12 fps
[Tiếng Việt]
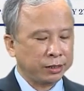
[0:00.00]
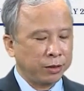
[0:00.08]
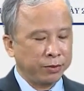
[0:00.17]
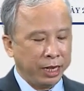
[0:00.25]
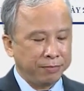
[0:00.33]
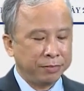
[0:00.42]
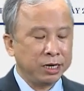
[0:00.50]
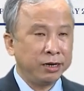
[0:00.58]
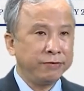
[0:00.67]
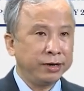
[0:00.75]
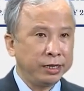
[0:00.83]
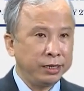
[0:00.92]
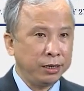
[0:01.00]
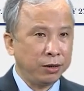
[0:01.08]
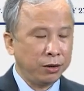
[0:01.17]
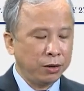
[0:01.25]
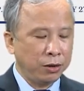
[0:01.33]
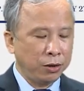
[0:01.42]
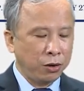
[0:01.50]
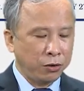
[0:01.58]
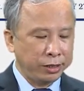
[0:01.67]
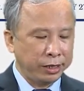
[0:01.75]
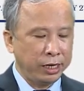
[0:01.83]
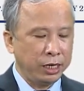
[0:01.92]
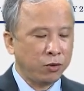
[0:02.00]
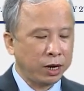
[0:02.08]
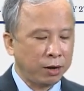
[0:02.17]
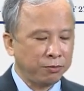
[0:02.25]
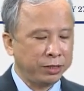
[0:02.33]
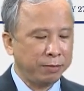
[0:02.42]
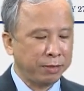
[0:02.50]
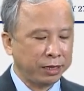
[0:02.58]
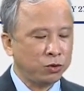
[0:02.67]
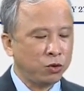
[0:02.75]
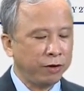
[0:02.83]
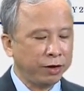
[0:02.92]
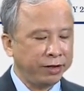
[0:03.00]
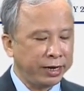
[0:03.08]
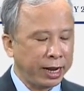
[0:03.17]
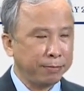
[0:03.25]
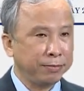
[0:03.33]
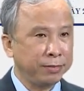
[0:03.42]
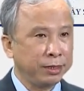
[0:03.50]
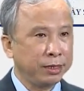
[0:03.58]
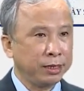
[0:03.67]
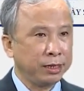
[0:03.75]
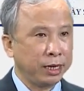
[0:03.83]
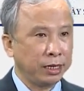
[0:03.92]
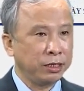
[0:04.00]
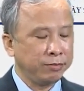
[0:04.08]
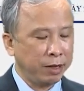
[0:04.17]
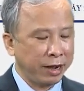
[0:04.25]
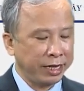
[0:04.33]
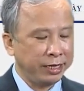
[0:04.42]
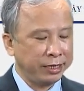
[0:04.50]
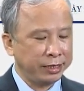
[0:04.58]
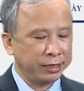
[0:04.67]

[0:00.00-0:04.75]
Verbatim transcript: đồng nghiệp đến với Hội nghị khoa học tim mạch khu vực phía Nam lần thứ 17.